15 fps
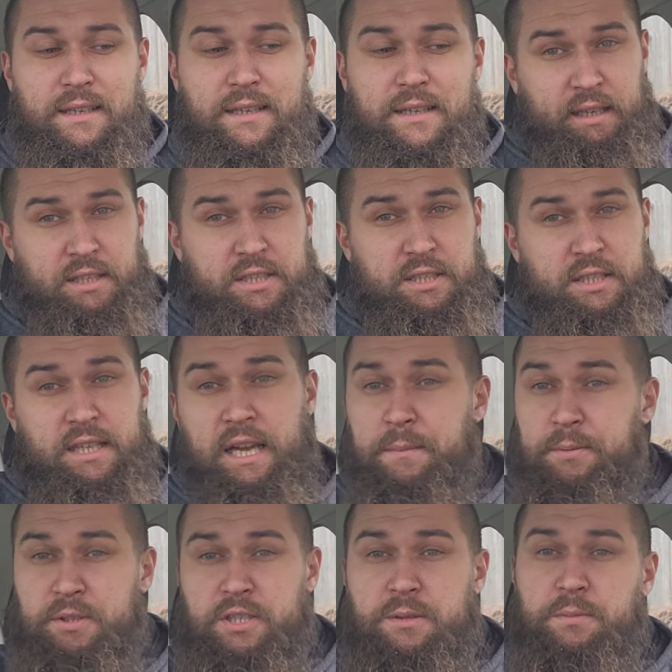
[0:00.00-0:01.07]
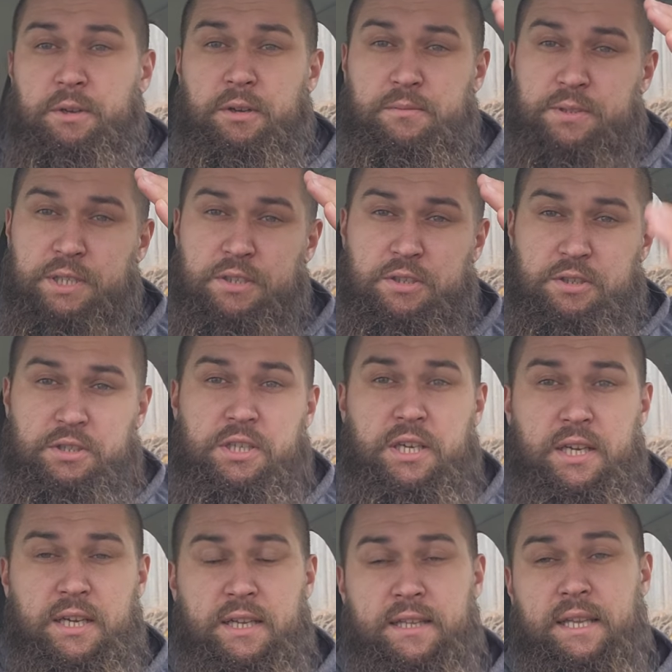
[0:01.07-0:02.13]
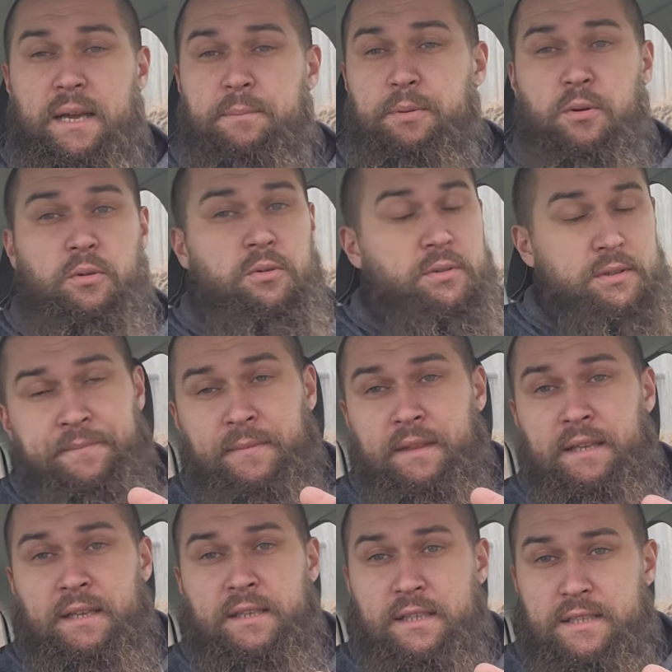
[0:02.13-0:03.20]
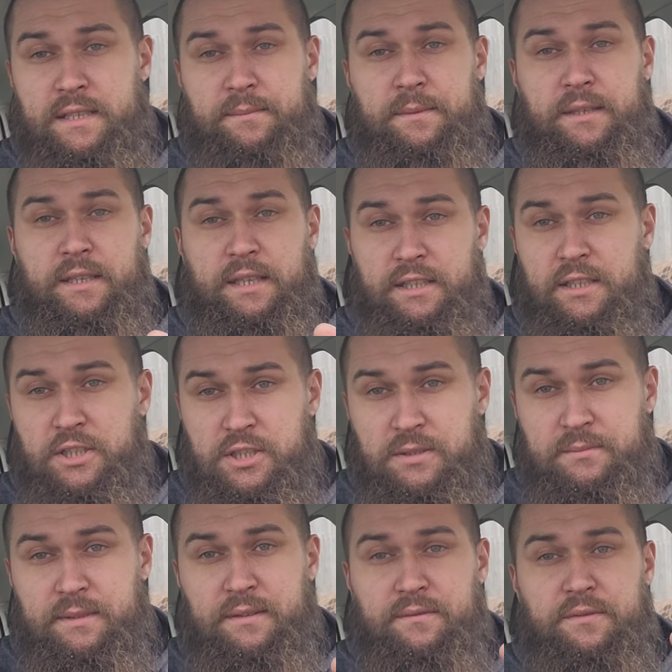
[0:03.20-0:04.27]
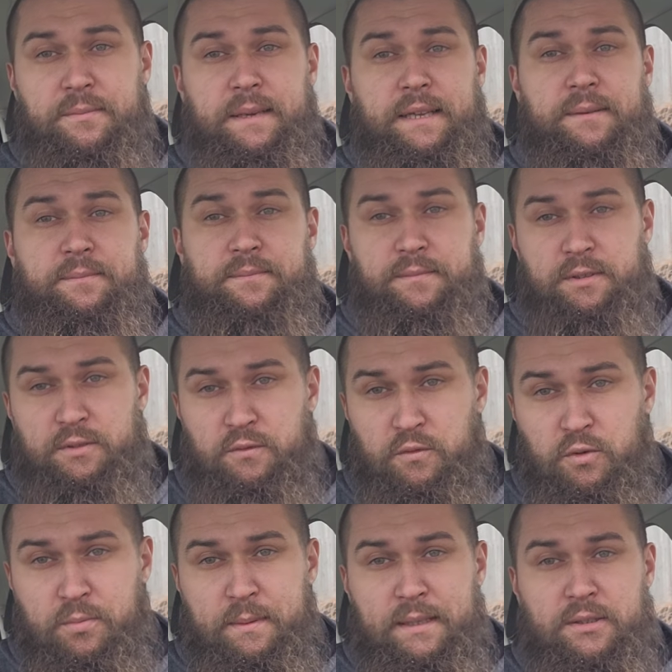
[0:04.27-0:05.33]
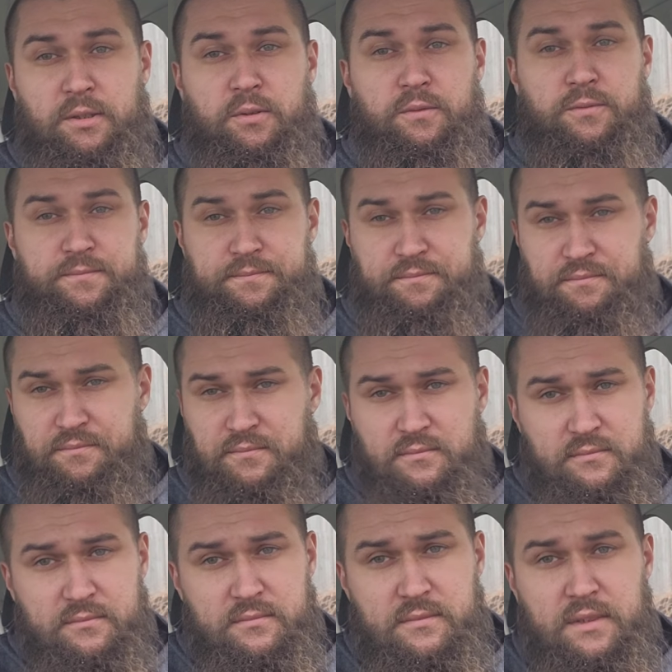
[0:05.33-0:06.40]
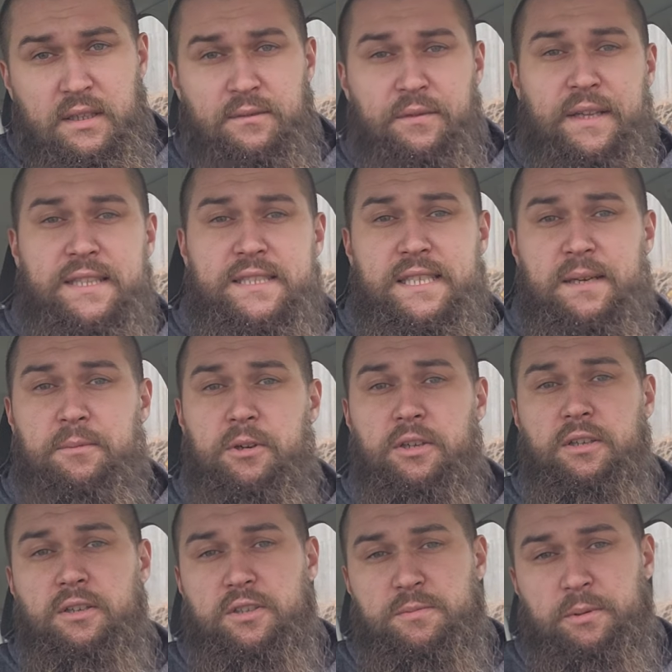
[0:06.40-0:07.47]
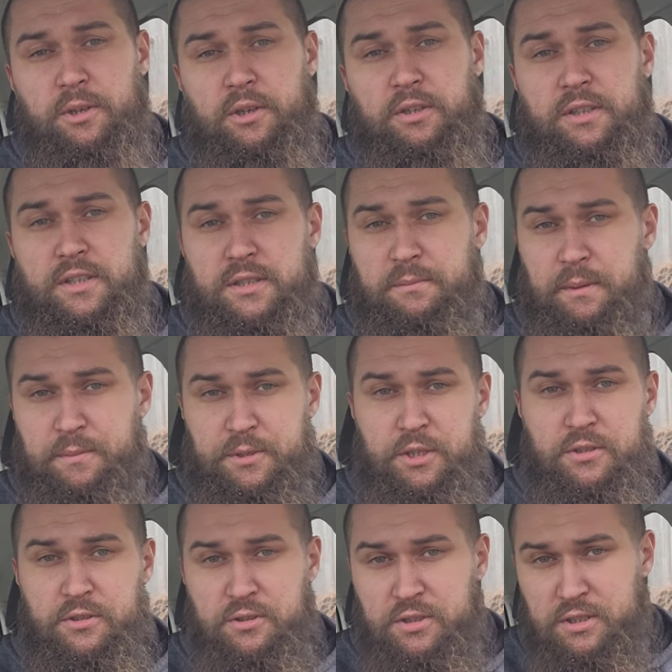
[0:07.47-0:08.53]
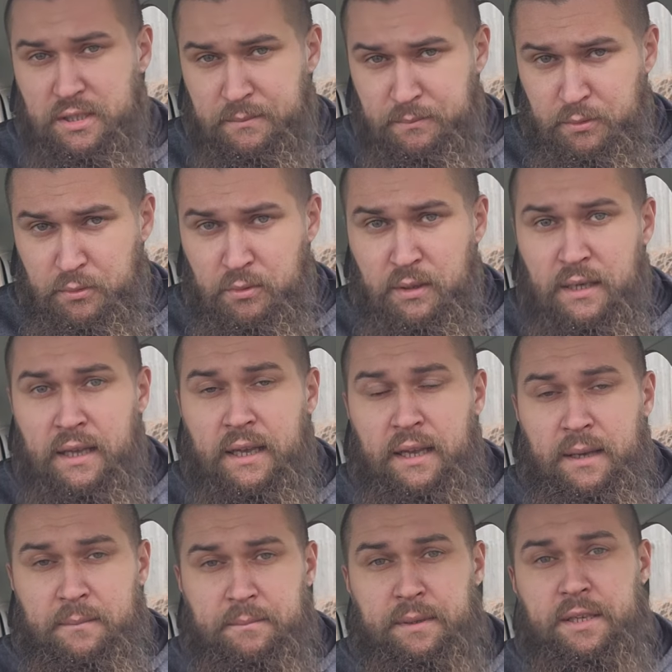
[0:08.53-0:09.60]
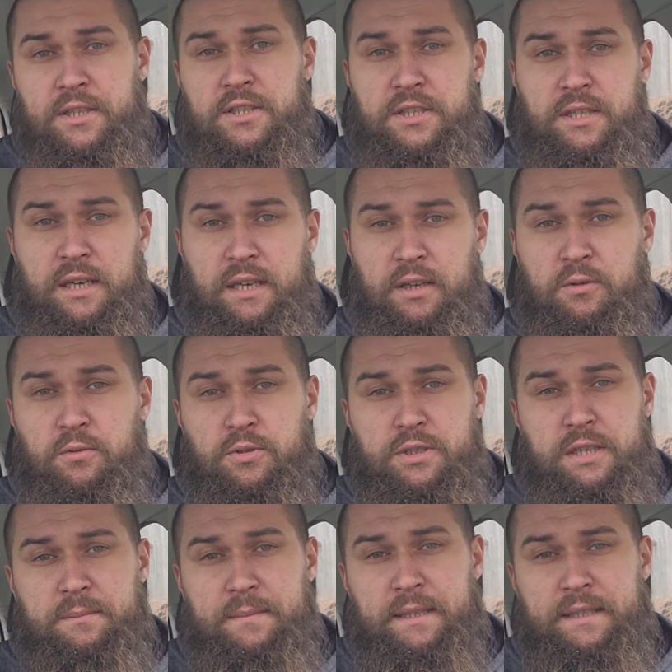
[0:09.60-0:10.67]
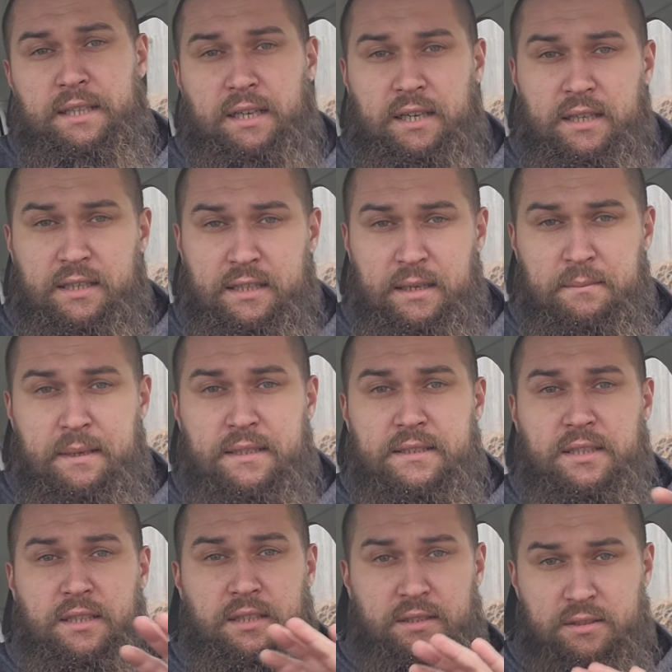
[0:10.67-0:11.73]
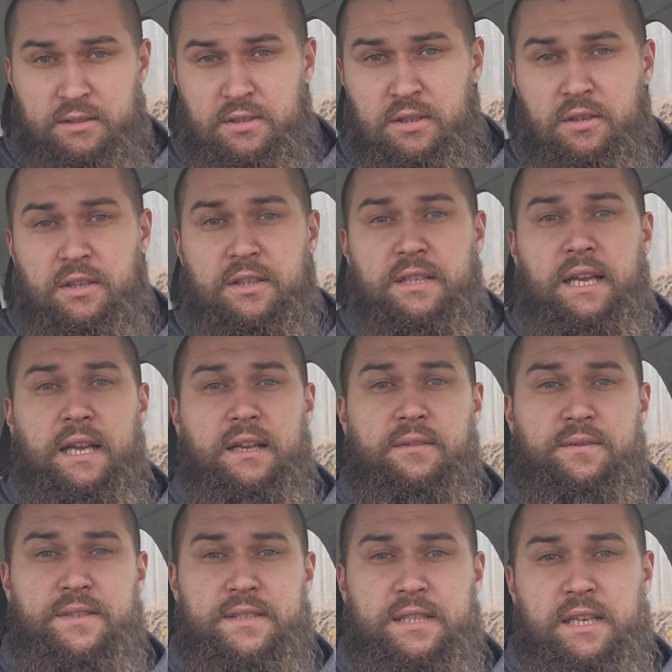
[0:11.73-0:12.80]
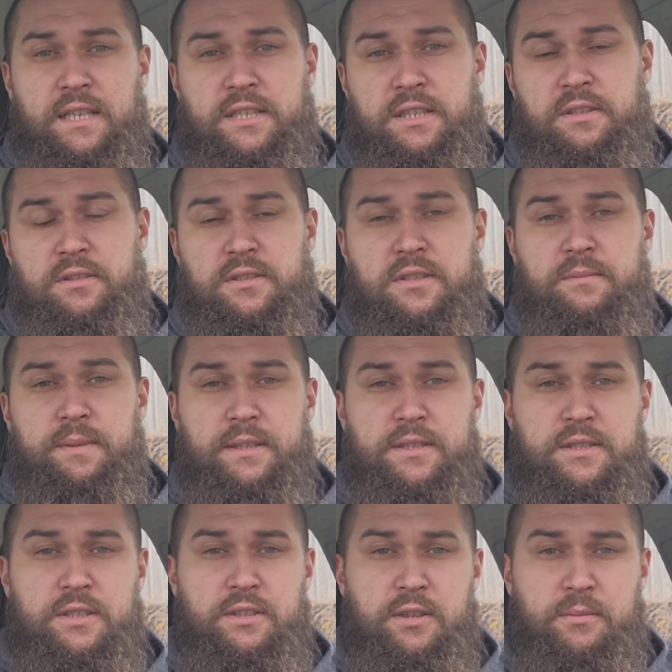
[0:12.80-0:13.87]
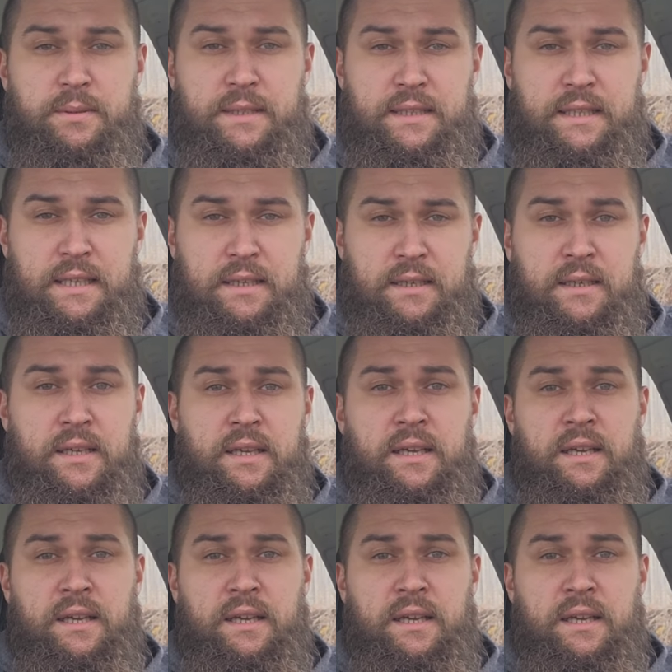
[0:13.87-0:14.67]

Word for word: Także ja potrzebuję ją przeciąć na pół. Nie jest dla mnie krytycznym tym wymiarem 2 metrów, więc ja mogę go spokojnie sobie przeciąć na pół, mieć arkusze metr na metr, co i tak wystarczająco będzie dobre dla